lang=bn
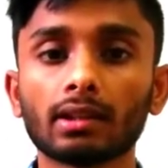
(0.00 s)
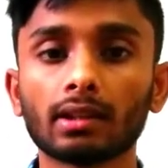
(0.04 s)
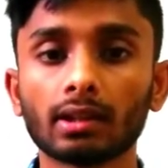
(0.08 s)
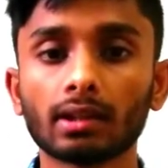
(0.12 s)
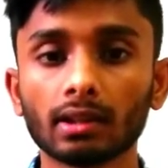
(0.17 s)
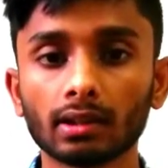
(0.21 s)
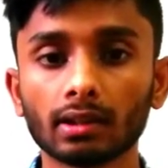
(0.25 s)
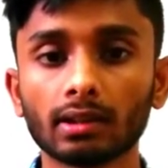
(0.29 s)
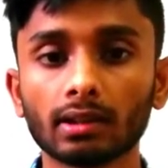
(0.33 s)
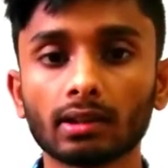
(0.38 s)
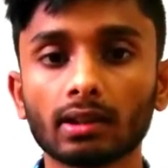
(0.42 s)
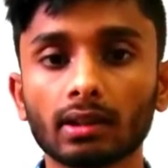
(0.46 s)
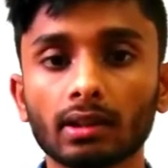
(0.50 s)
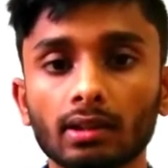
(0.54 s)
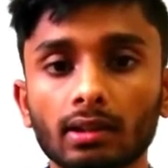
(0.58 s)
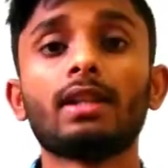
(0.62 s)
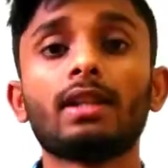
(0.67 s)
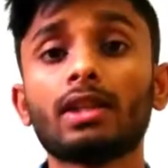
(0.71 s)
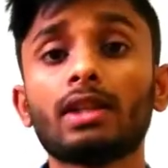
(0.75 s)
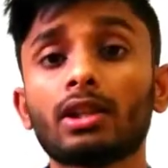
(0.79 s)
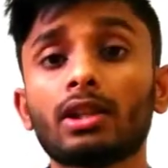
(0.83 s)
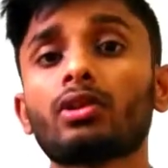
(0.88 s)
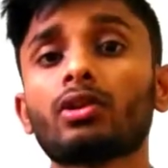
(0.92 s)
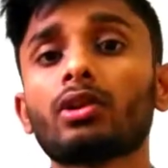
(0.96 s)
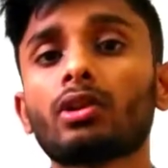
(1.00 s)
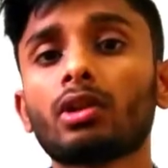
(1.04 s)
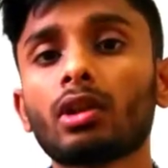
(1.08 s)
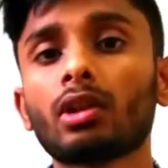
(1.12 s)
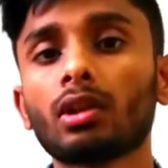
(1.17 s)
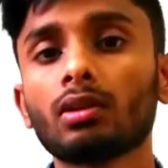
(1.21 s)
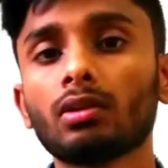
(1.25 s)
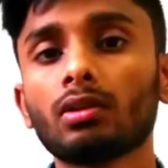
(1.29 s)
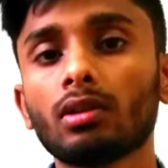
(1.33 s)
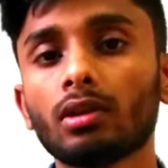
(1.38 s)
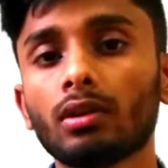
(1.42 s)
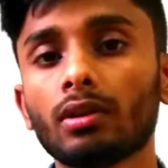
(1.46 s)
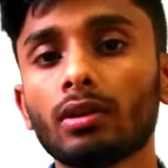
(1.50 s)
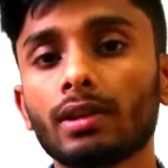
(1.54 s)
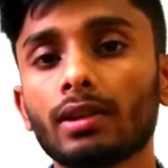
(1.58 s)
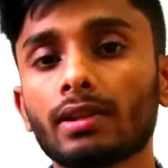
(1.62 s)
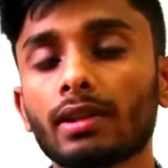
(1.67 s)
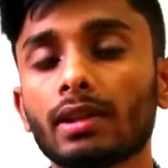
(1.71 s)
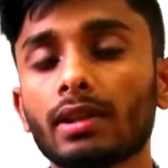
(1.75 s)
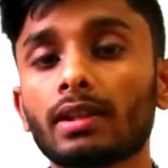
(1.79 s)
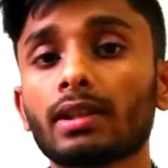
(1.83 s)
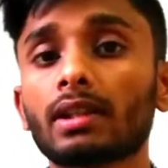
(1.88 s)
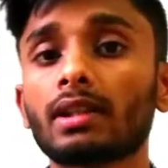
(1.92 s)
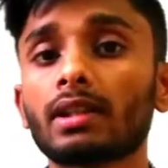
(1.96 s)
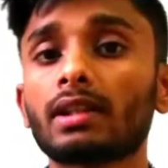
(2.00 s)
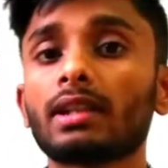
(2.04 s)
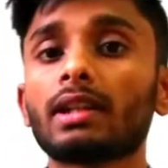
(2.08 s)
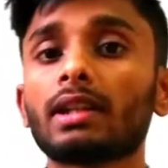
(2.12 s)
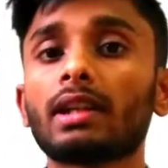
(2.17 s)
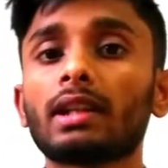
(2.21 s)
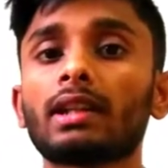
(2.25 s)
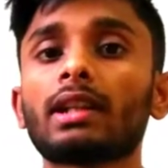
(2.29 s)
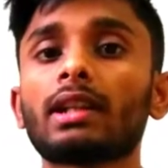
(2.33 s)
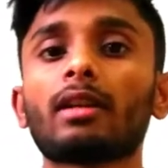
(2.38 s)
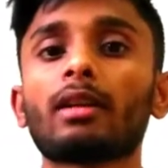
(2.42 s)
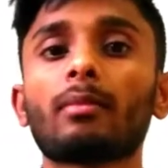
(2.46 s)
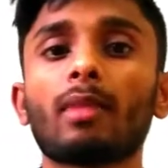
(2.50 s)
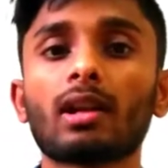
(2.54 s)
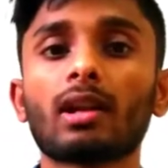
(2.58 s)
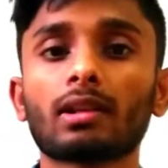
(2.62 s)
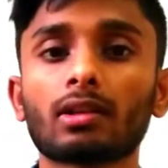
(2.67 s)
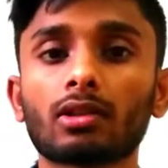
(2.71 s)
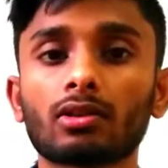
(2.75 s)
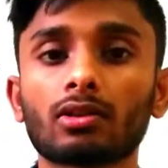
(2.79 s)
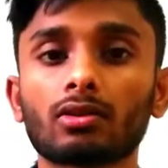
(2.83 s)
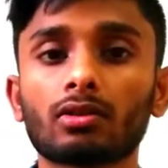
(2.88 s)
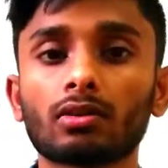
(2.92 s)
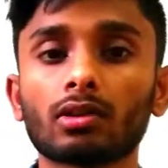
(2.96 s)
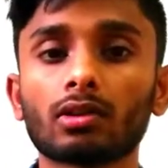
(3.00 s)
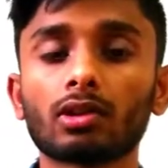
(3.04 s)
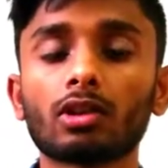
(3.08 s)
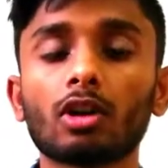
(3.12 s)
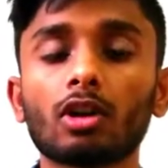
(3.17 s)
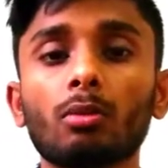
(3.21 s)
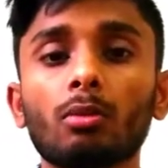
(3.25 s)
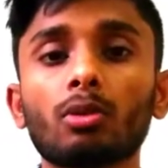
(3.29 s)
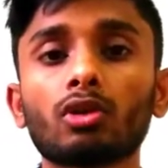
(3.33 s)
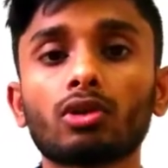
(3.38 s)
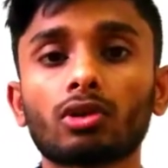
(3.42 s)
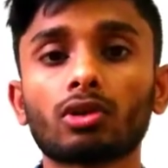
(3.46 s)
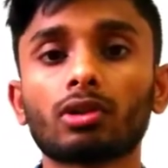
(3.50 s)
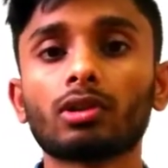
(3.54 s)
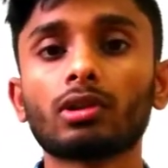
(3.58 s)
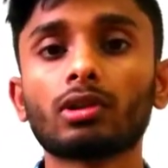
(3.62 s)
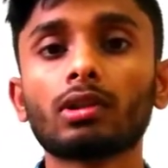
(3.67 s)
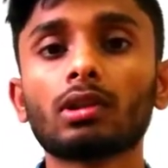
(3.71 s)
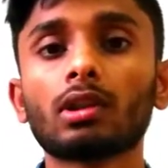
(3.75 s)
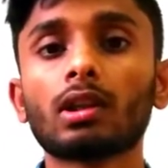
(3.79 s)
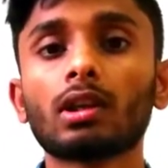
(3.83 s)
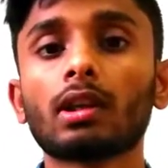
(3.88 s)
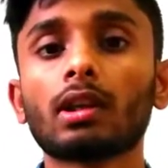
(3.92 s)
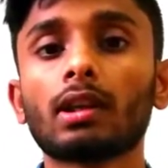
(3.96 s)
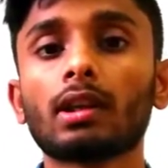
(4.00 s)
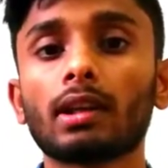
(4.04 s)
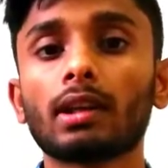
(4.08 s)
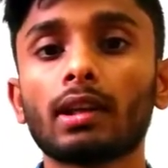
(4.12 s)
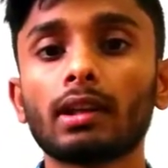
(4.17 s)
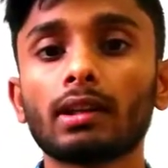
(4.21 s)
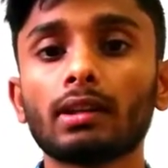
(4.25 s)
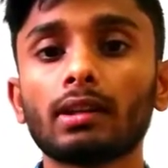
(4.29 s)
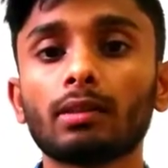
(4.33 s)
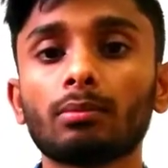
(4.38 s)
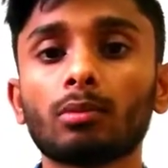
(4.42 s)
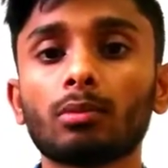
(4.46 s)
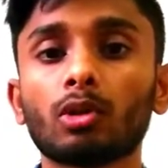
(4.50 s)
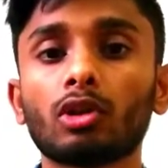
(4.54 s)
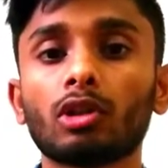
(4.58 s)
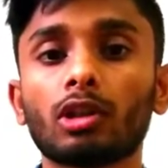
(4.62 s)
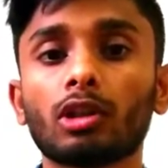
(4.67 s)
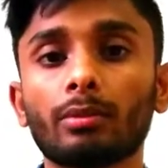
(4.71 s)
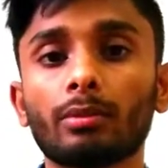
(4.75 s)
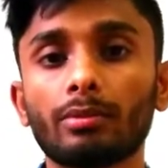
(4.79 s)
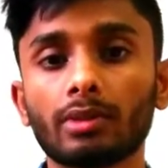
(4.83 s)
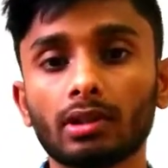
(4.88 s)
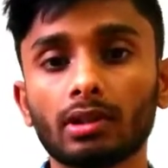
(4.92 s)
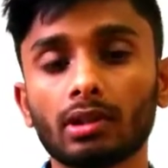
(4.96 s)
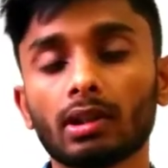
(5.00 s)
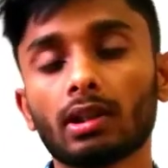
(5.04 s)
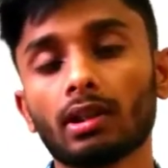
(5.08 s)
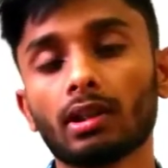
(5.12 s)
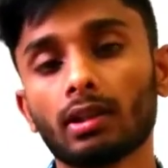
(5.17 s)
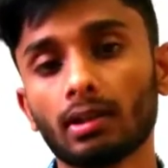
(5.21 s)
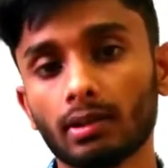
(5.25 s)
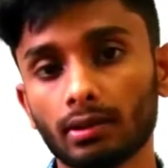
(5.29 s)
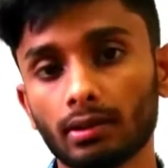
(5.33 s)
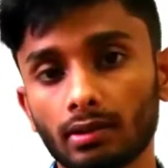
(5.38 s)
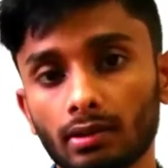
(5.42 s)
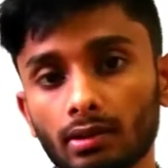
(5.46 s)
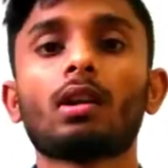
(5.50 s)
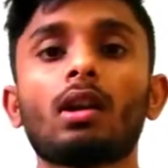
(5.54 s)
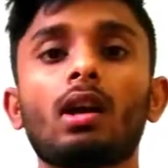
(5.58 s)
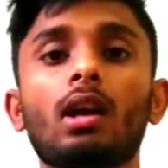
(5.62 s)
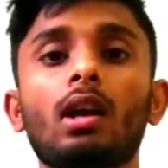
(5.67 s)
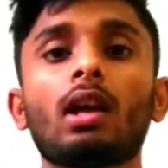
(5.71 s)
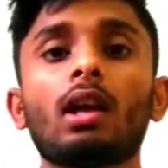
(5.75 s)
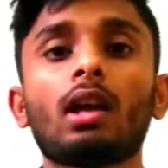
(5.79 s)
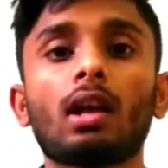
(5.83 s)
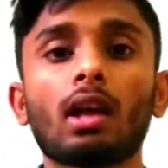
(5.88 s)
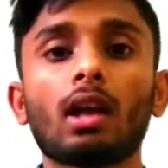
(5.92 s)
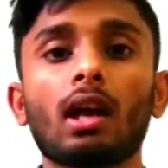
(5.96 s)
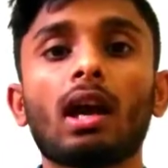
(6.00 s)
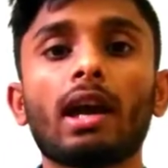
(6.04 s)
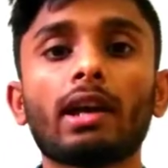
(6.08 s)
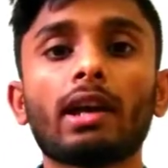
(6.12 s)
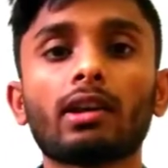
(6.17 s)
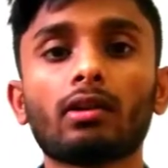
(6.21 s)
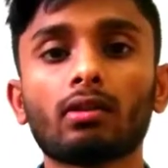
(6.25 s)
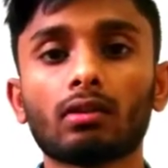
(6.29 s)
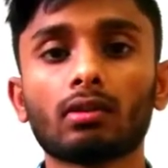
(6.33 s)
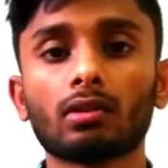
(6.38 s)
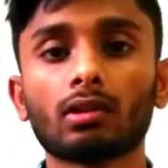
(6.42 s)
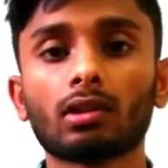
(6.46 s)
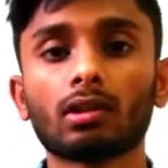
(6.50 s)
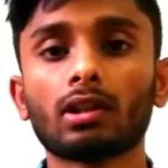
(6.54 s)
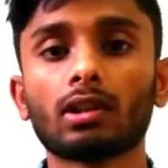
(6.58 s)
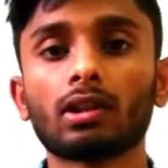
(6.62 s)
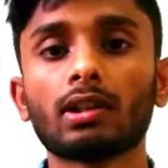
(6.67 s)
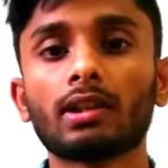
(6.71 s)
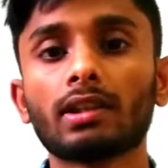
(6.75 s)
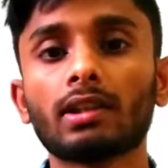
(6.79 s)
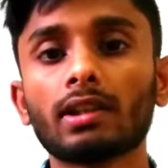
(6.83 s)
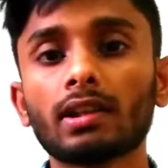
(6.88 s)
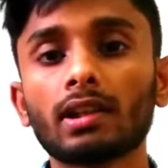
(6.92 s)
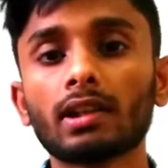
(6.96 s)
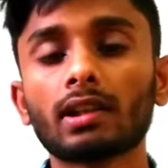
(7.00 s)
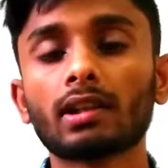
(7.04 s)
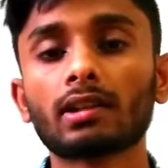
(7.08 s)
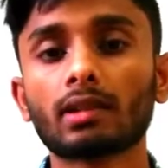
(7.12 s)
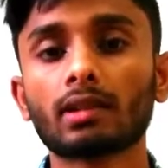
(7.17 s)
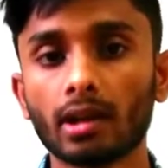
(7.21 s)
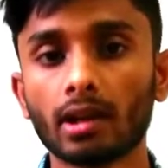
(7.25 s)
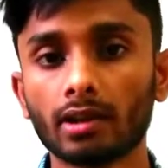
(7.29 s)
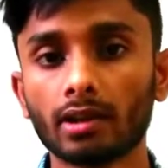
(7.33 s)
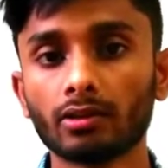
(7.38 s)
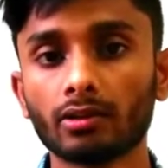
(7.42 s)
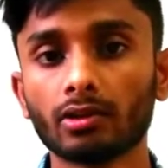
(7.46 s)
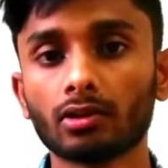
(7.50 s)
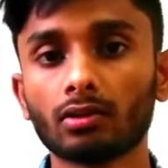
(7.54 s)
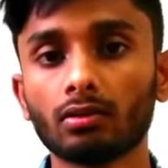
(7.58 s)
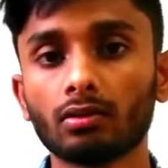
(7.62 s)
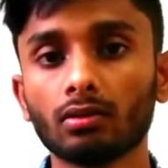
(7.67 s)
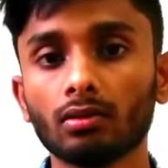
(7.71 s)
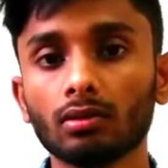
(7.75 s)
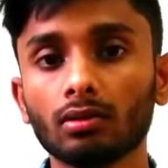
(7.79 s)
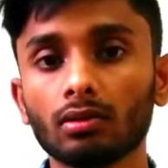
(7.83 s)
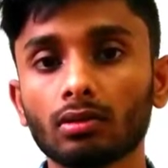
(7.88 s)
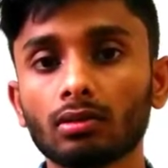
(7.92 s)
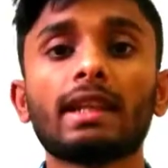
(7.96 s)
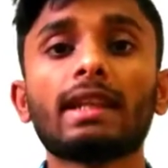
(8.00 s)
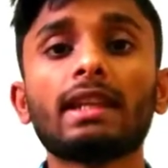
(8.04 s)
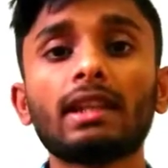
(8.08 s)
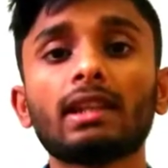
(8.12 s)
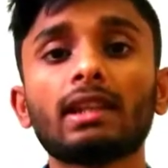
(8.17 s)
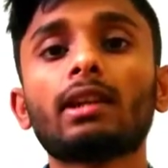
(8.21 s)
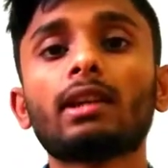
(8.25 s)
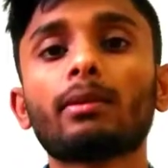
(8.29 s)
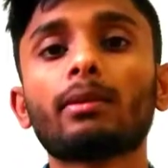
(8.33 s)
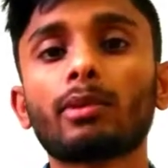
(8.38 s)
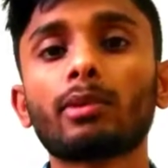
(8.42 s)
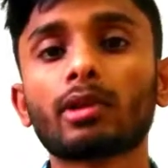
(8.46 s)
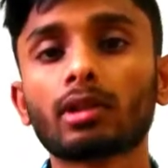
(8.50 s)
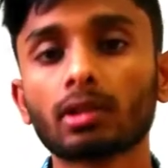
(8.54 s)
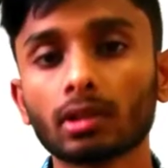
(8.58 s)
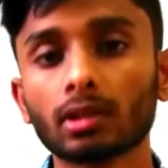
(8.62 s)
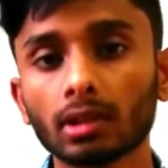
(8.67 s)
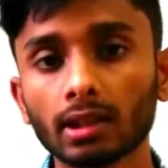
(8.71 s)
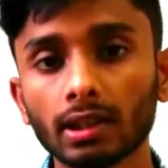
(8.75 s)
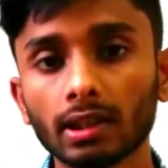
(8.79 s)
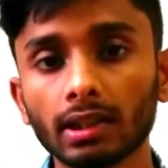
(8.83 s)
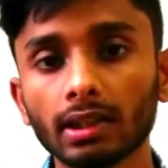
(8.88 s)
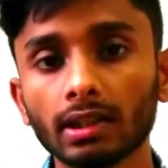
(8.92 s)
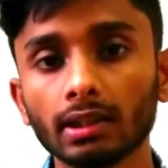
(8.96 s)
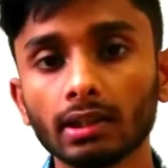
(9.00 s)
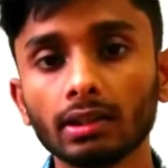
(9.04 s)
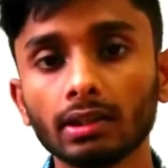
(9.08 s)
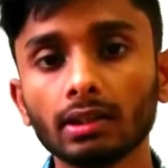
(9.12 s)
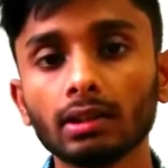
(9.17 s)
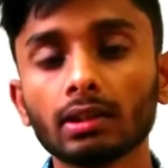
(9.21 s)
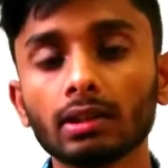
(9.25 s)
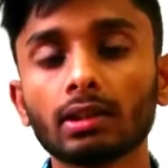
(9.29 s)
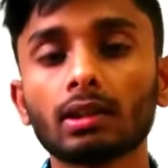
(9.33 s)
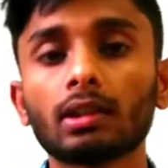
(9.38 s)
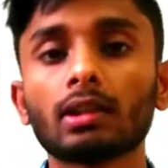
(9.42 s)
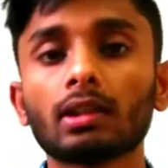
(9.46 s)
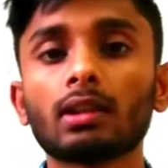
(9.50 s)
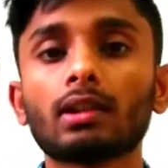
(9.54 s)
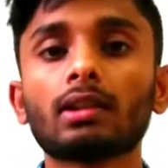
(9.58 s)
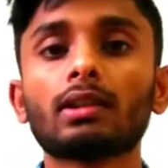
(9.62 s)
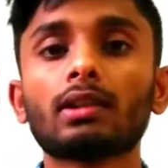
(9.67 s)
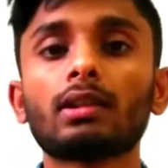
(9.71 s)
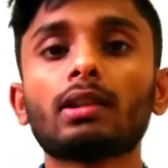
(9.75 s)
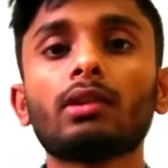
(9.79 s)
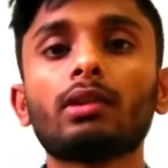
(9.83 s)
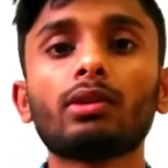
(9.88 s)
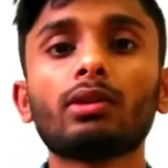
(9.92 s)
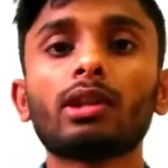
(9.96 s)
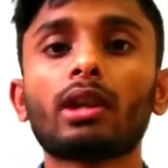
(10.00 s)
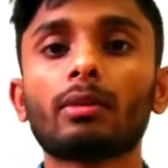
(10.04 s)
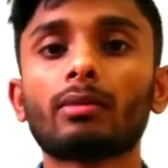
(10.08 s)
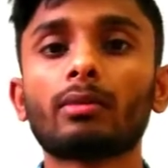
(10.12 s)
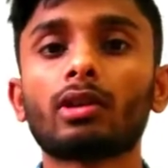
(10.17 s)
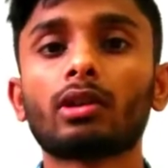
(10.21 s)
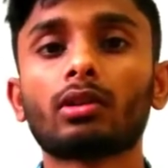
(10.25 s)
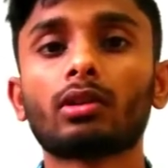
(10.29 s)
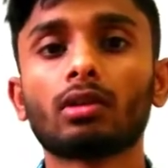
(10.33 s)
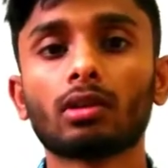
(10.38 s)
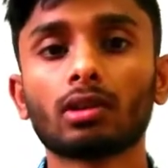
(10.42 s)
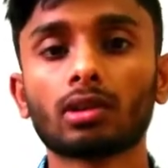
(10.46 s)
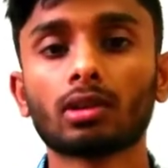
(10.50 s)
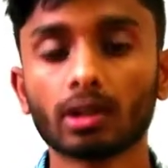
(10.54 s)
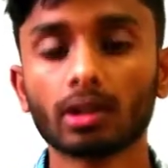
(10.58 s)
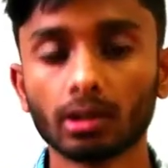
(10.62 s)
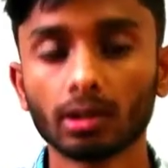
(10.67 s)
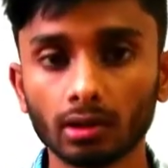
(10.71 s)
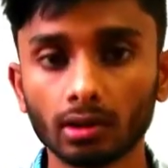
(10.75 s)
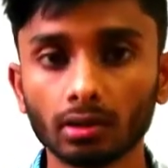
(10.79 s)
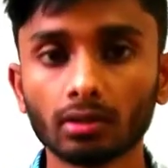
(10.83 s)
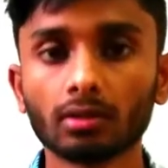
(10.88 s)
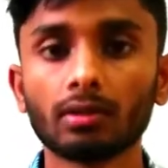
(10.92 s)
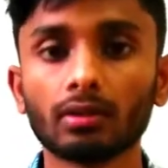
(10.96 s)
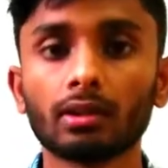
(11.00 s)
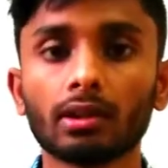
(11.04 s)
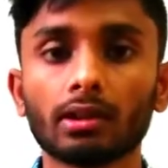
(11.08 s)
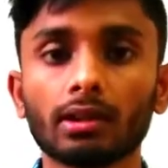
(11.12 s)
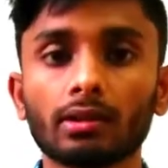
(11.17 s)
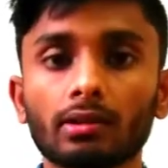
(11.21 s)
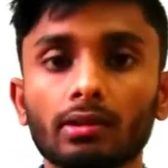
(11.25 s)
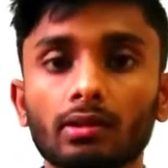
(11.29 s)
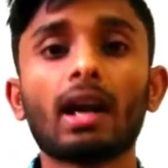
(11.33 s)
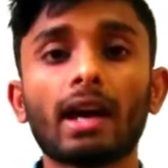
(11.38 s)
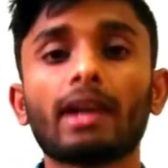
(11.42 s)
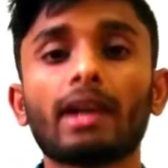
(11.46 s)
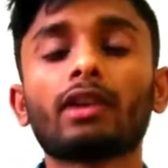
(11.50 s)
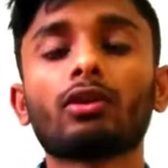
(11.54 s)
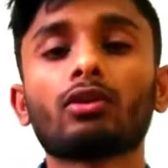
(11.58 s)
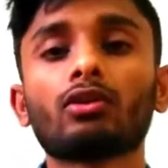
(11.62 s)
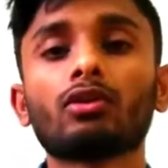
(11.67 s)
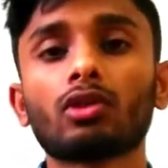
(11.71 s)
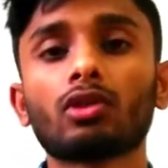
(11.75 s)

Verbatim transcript: থেকে তাদের যে শিক্ষাগুলো হয়েছে সেই শিক্ষা থেকে বাঁচার জন্য অবশ্যই এই পদক্ষেপটি তারা নিচ্ছে আইকন তাদের ডিএনএস অ্যাড্রেসগুলোর ইনক্রিপশন কি সিকিউরিটি আপডেট করার সিদ্ধান্ত নিয়েছে আইকন